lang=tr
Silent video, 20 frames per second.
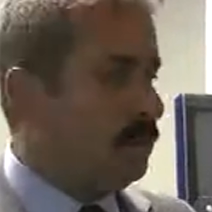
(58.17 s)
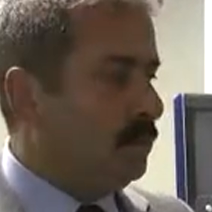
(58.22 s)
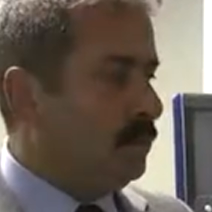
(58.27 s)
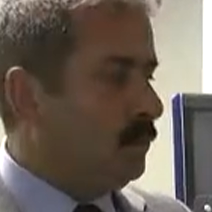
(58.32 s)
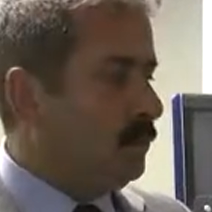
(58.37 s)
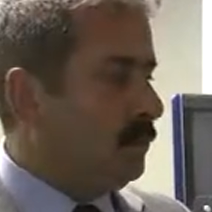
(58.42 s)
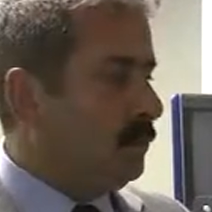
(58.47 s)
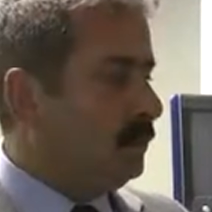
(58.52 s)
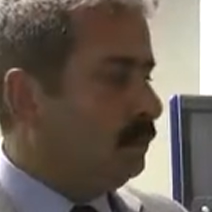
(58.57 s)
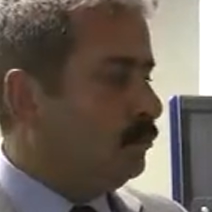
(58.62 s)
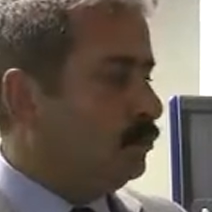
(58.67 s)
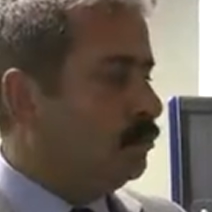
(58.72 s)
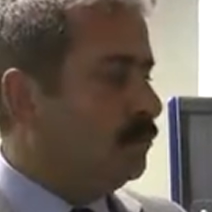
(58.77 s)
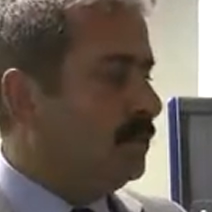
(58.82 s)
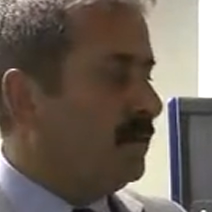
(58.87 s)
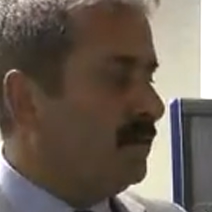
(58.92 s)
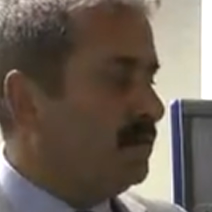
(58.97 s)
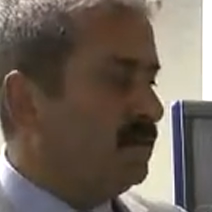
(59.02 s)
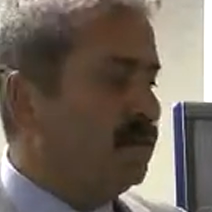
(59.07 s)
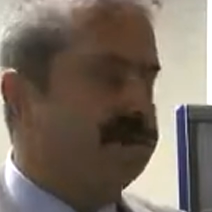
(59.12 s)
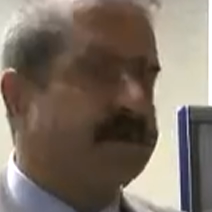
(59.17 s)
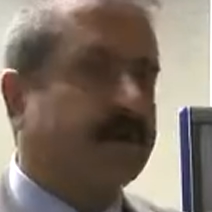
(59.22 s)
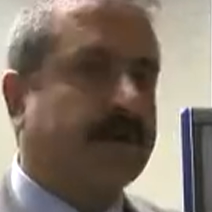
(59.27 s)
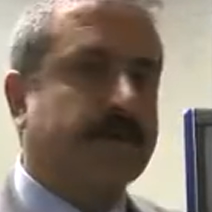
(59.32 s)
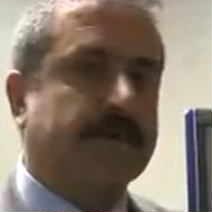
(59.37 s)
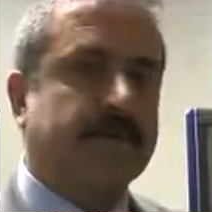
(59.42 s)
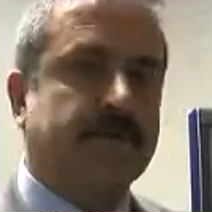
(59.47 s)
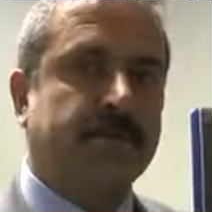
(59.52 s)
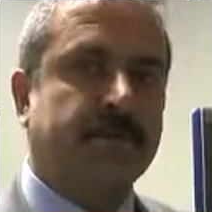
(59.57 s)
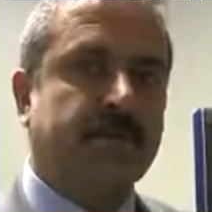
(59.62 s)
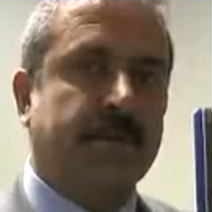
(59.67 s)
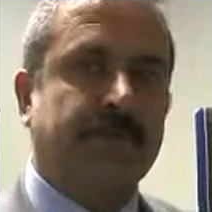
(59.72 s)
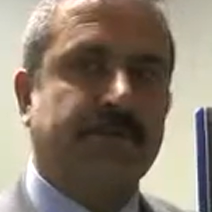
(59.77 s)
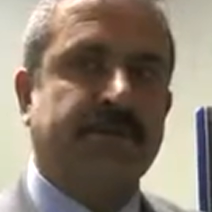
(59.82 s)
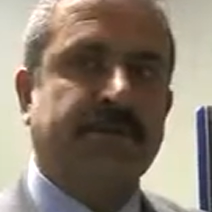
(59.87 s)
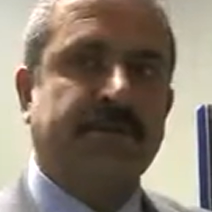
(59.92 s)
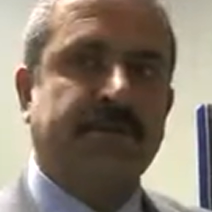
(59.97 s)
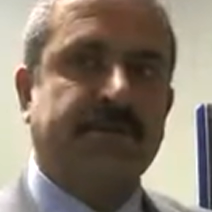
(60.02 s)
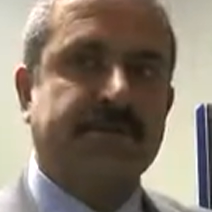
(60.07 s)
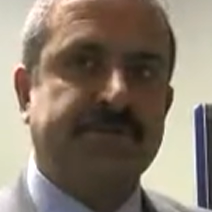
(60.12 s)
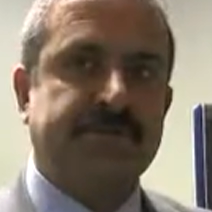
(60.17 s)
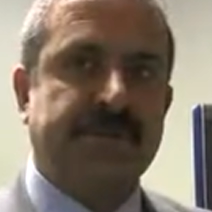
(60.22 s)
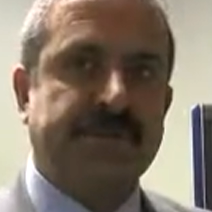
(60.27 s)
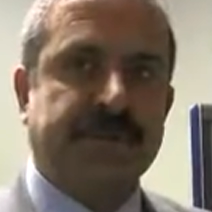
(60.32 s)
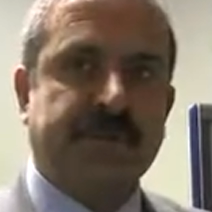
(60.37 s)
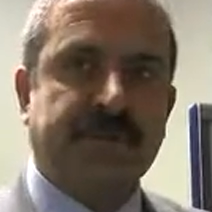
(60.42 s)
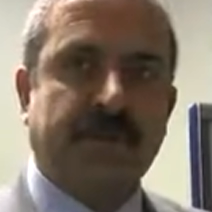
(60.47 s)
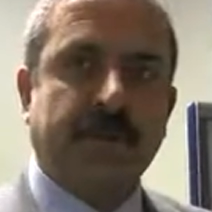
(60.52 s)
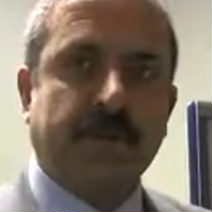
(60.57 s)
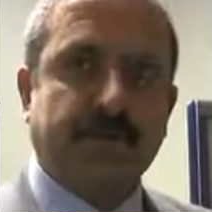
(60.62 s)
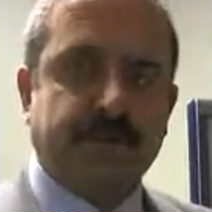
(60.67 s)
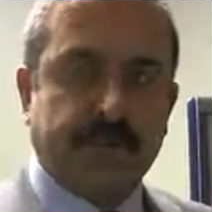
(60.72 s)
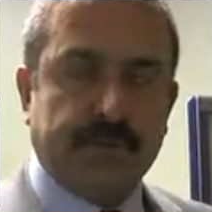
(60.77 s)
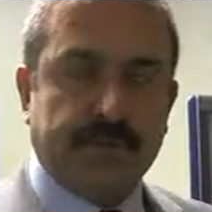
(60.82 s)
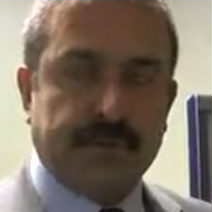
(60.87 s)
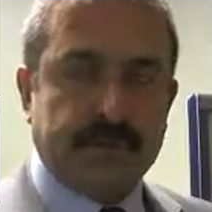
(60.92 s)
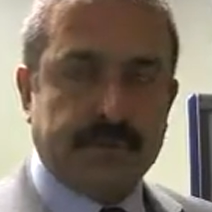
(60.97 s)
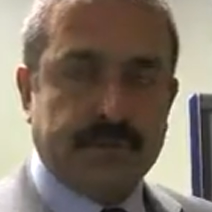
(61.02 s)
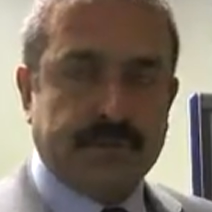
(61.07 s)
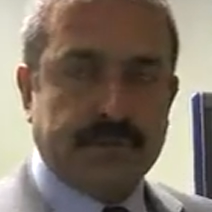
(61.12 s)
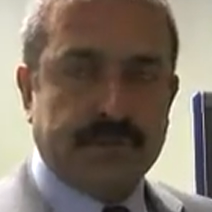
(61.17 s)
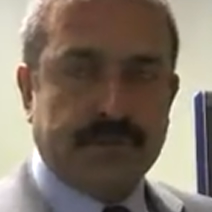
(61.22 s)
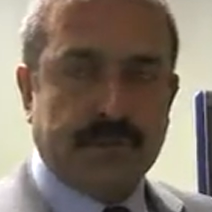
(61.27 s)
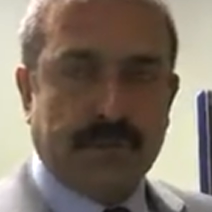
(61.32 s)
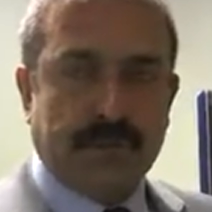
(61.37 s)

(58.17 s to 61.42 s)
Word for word: Ee, bununla ilgili tanıtımlar yeterli şekilde yapıyoruz.